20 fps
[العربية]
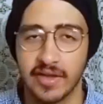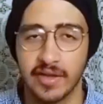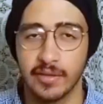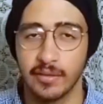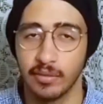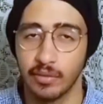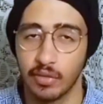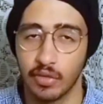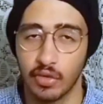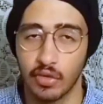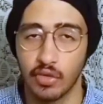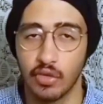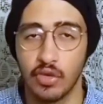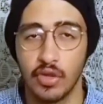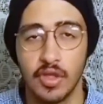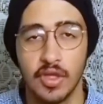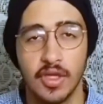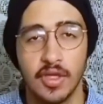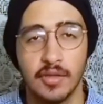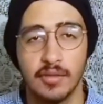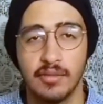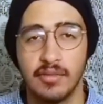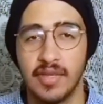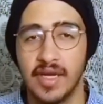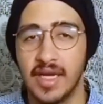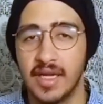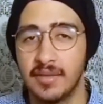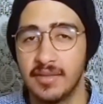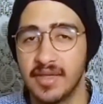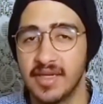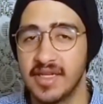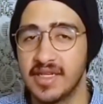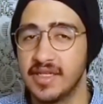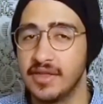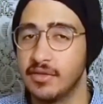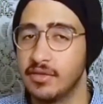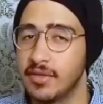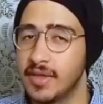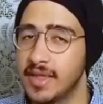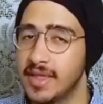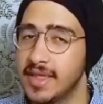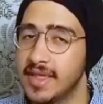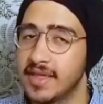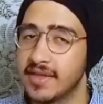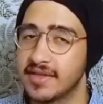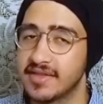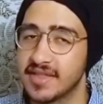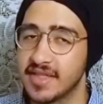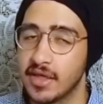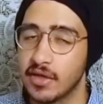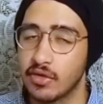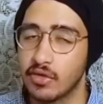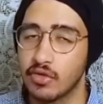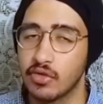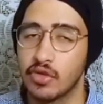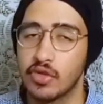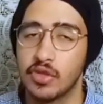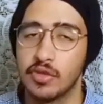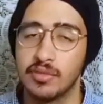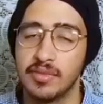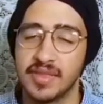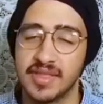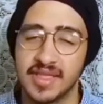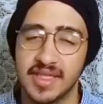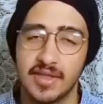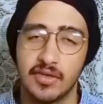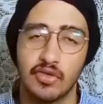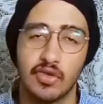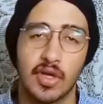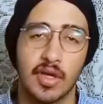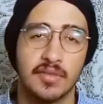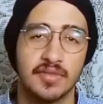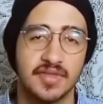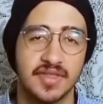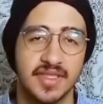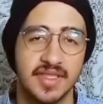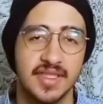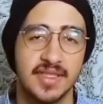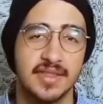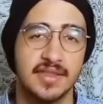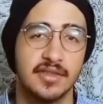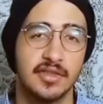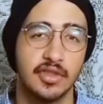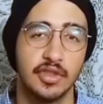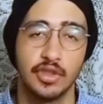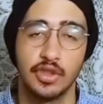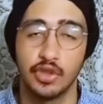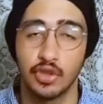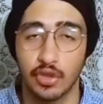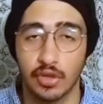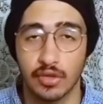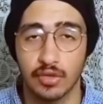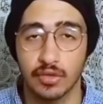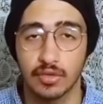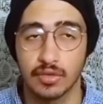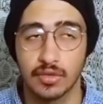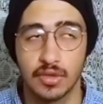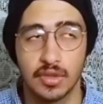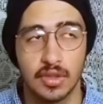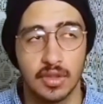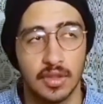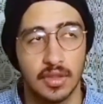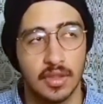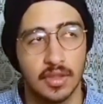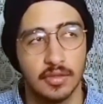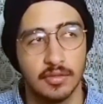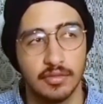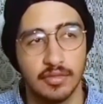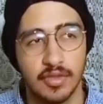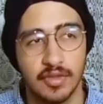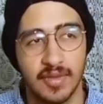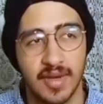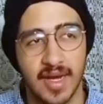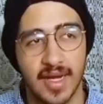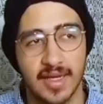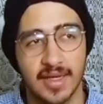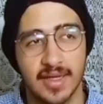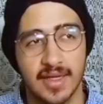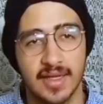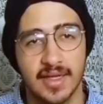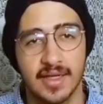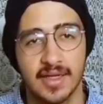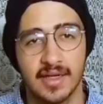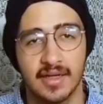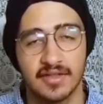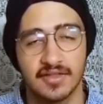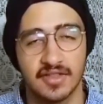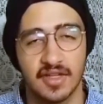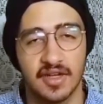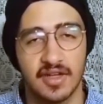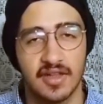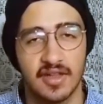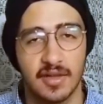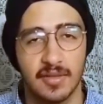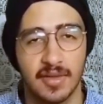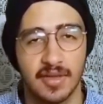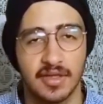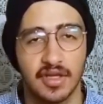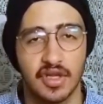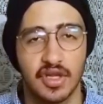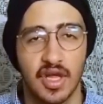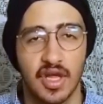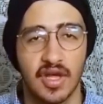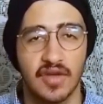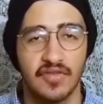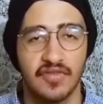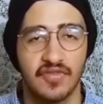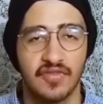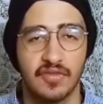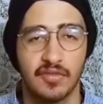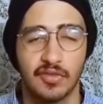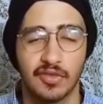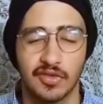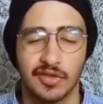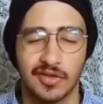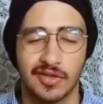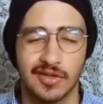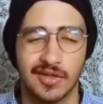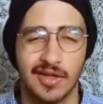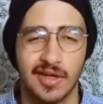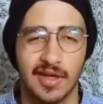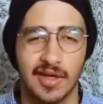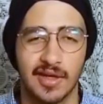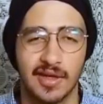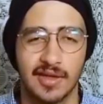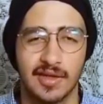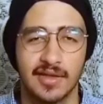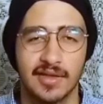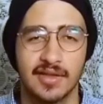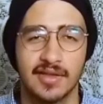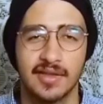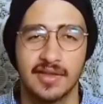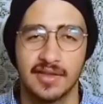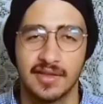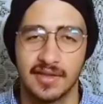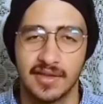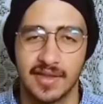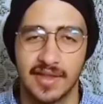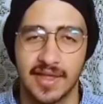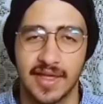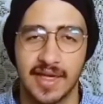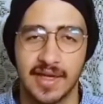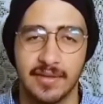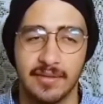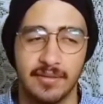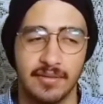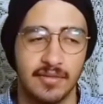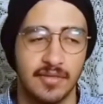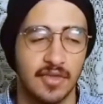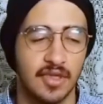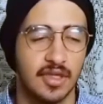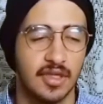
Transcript: 3 برو بعلما ان نوبل هنا سعره 250 يورو بمعنى الاسعار زي ما انت شايف متوقعة كام